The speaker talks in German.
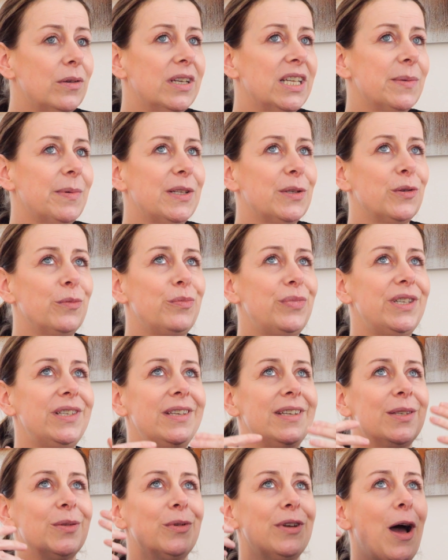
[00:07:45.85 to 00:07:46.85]
sondern dass man so ein
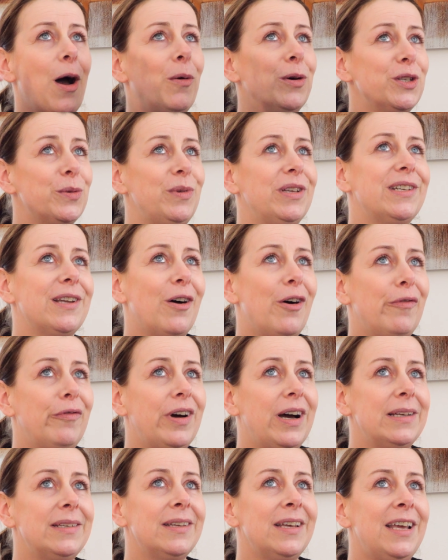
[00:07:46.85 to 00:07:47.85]
bisschen so einen Ausblick
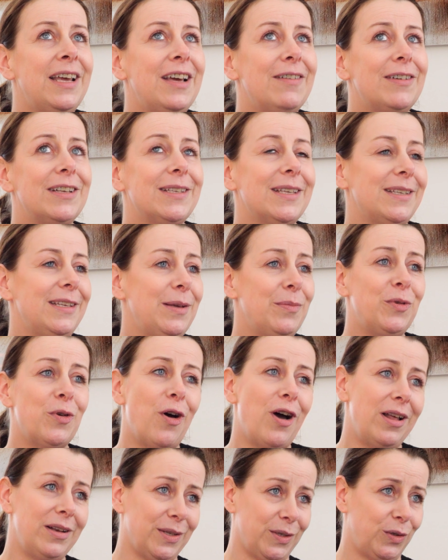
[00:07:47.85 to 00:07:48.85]
darauf hat, was das Leben
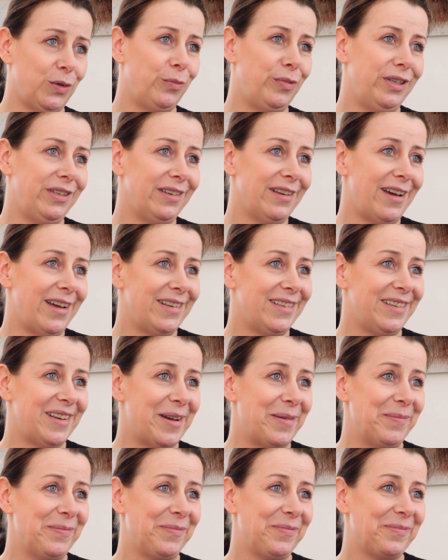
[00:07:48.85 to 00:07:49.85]
noch alles zu bieten hat.
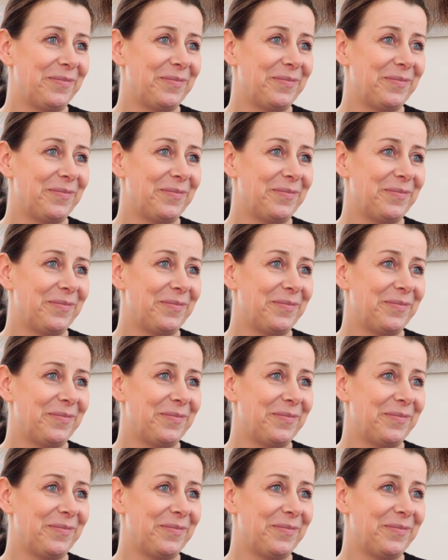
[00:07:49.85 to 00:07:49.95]
Ja?